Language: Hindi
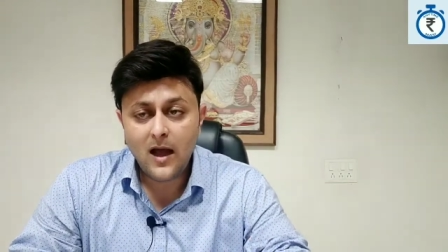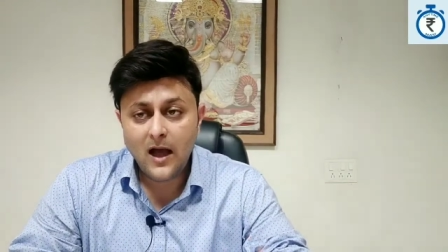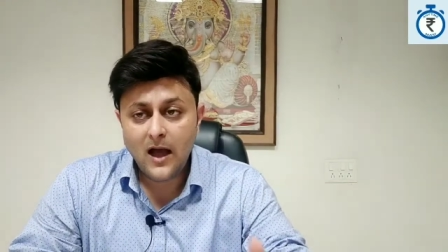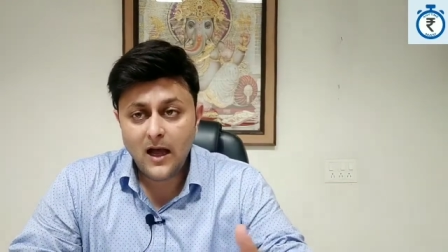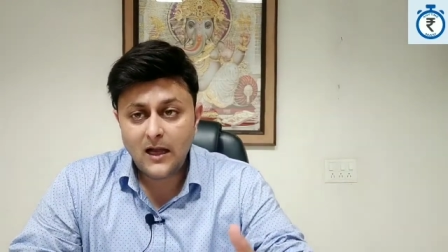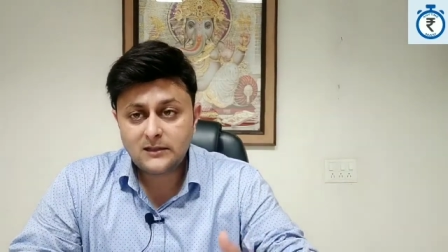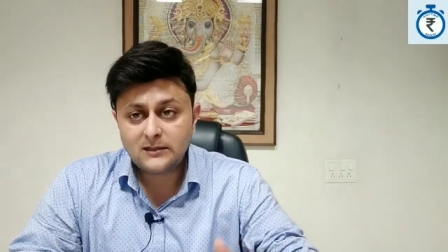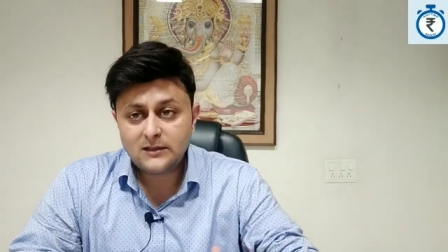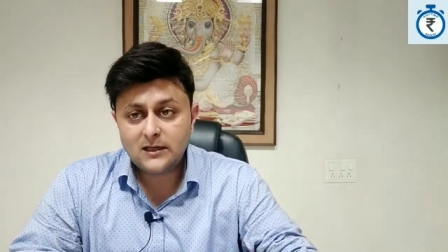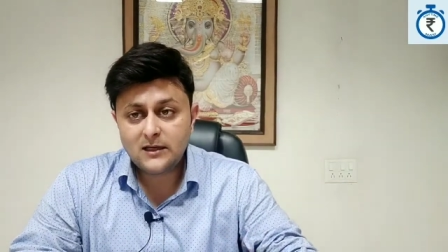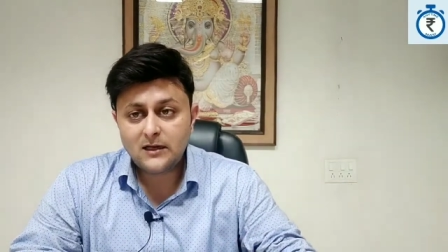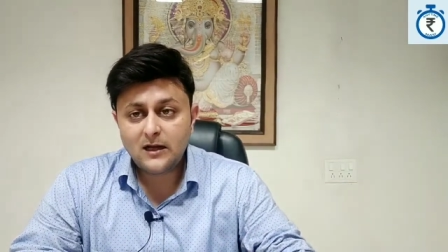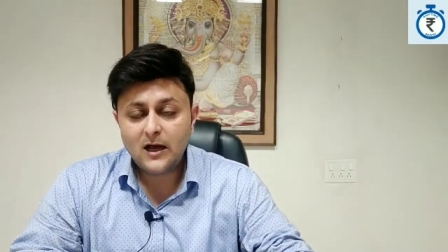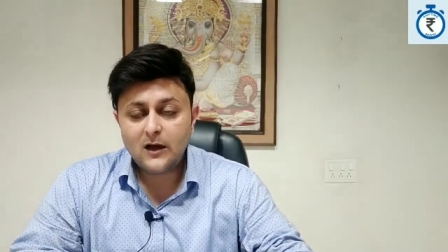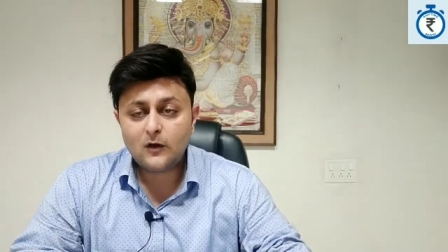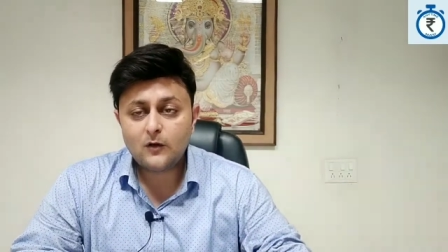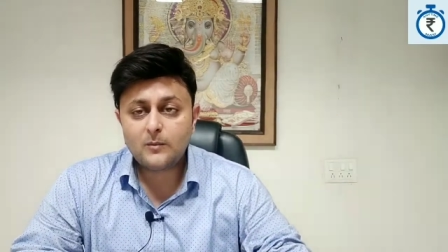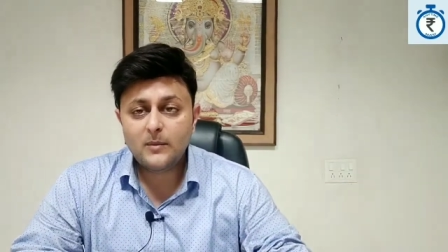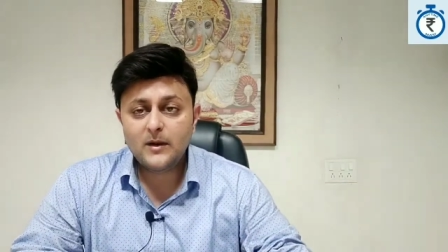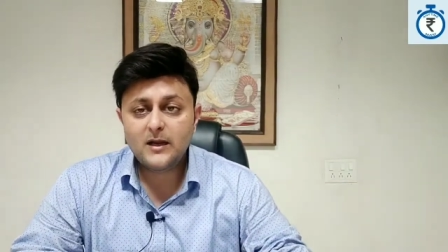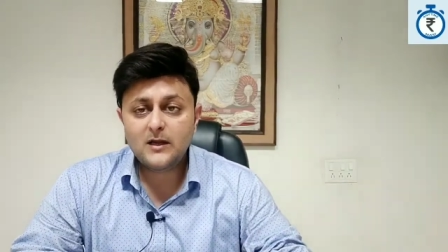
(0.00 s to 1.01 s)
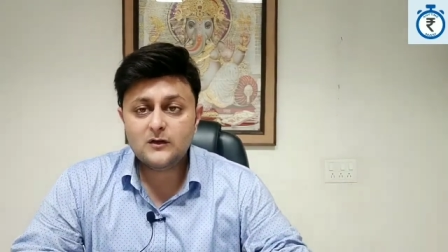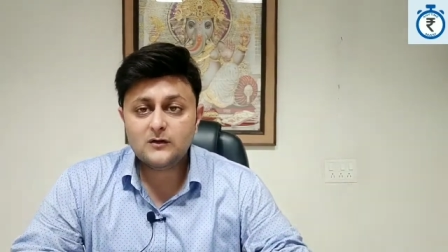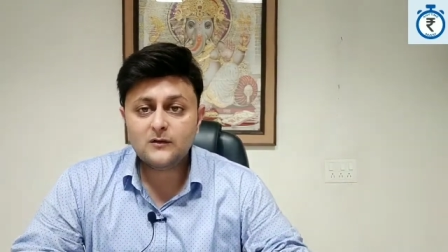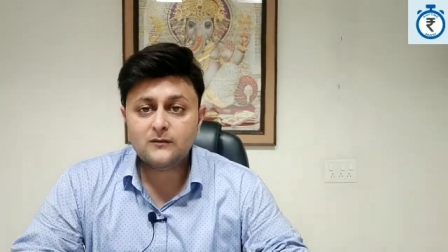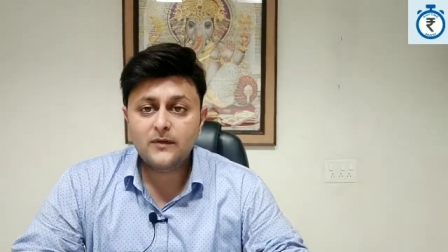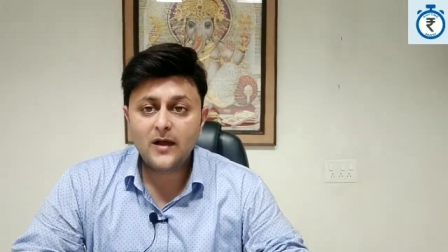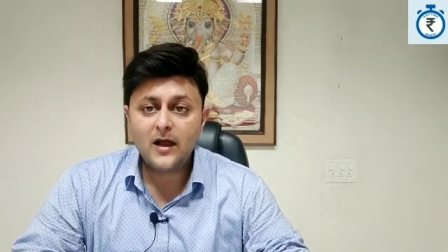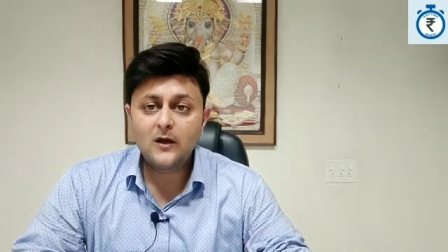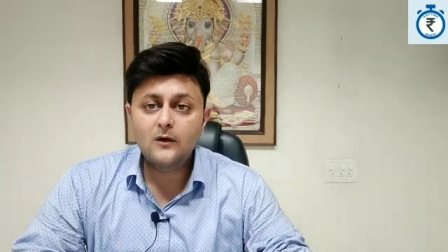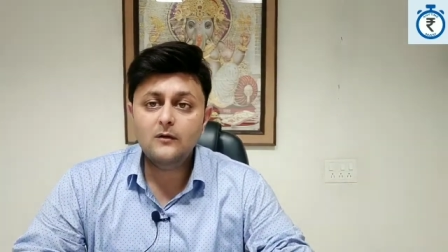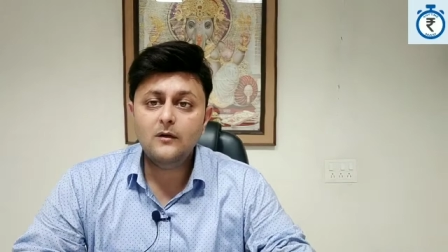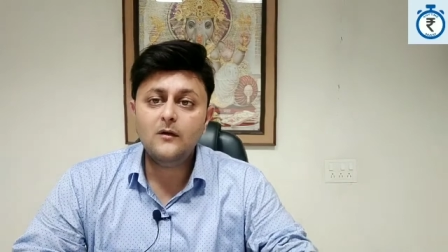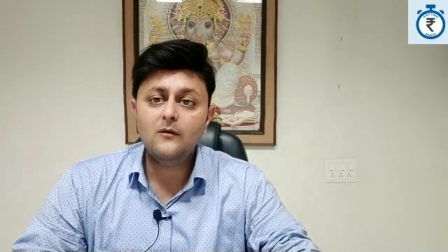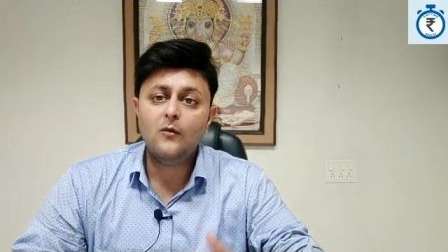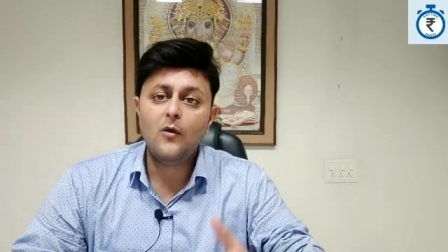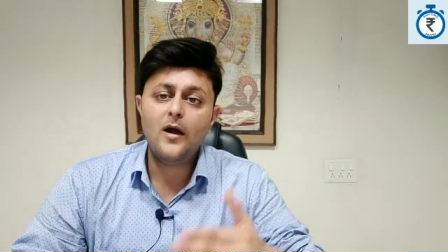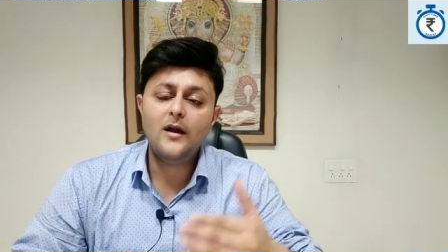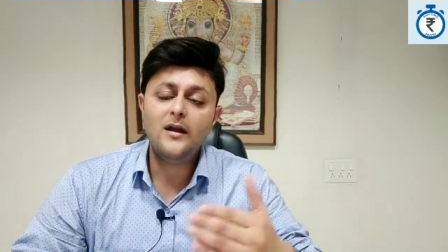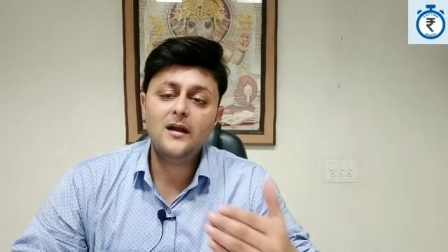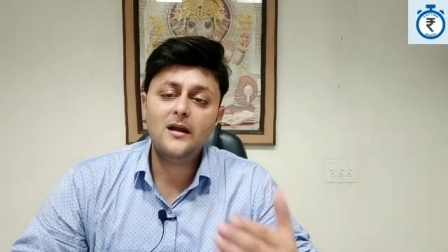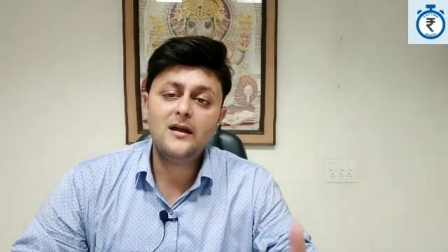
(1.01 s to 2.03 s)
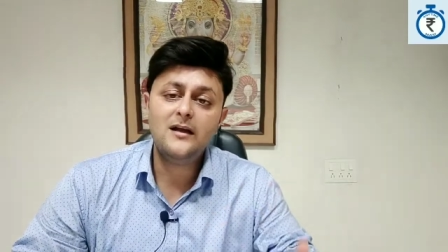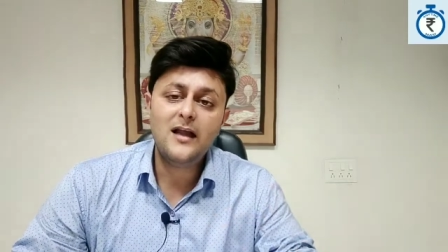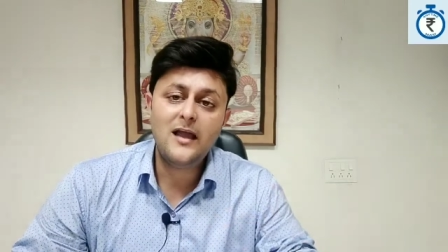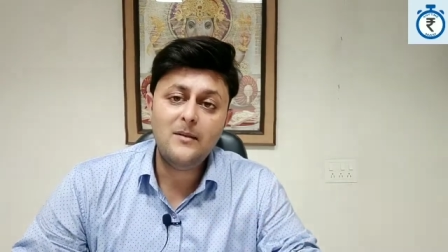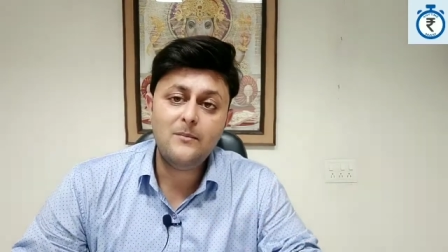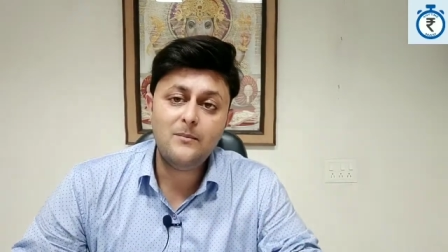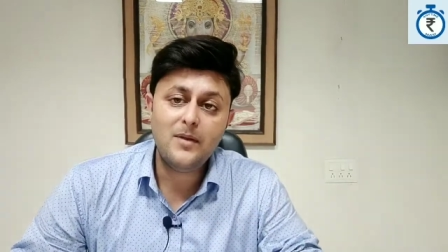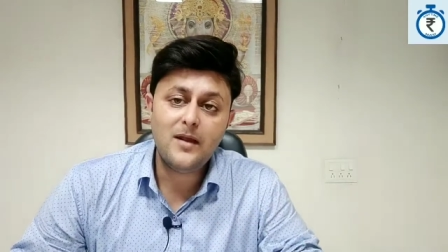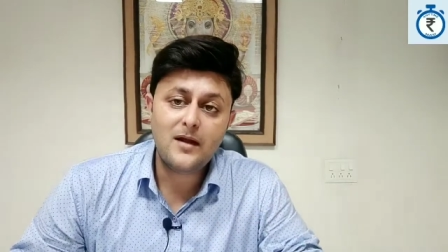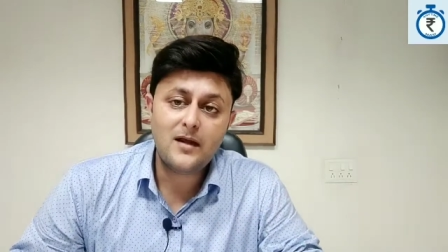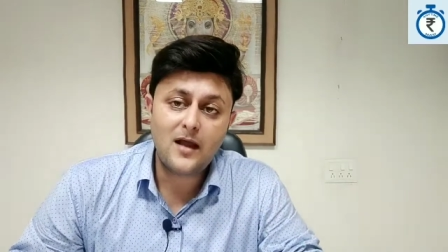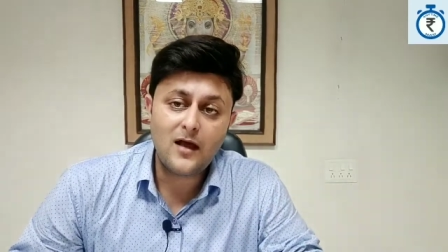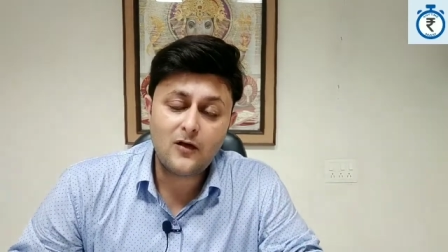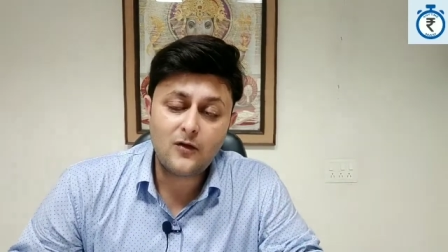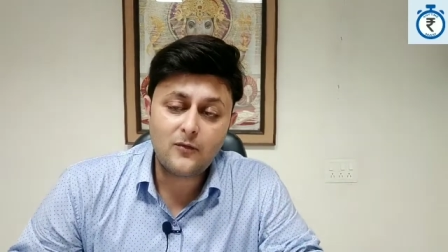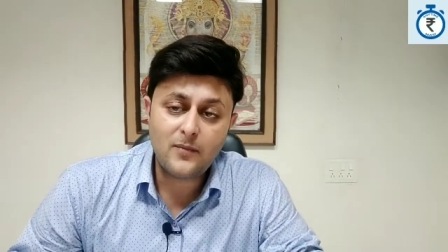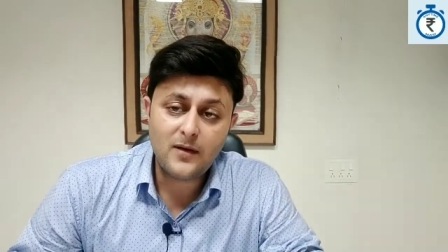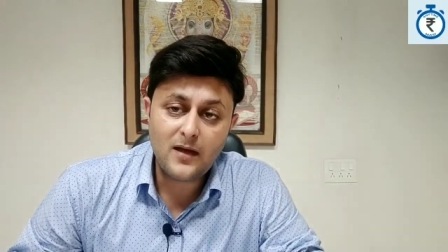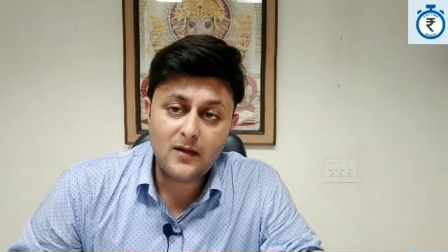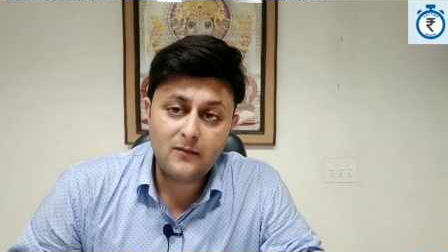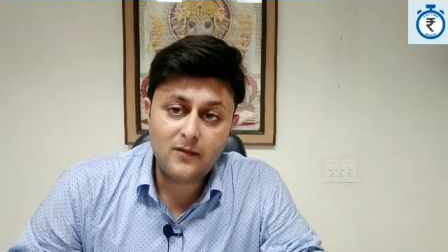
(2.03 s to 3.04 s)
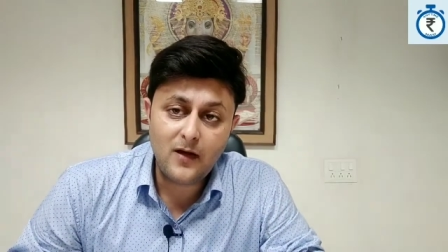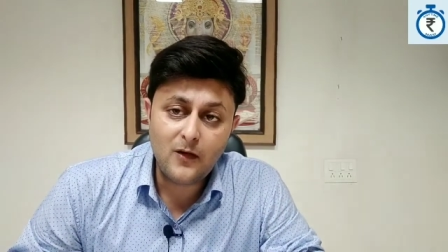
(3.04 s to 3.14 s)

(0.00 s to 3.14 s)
आज एक लाख रुपए की जो वैल्यू है वो आने वाले टाइम पे एक लाख रुपए की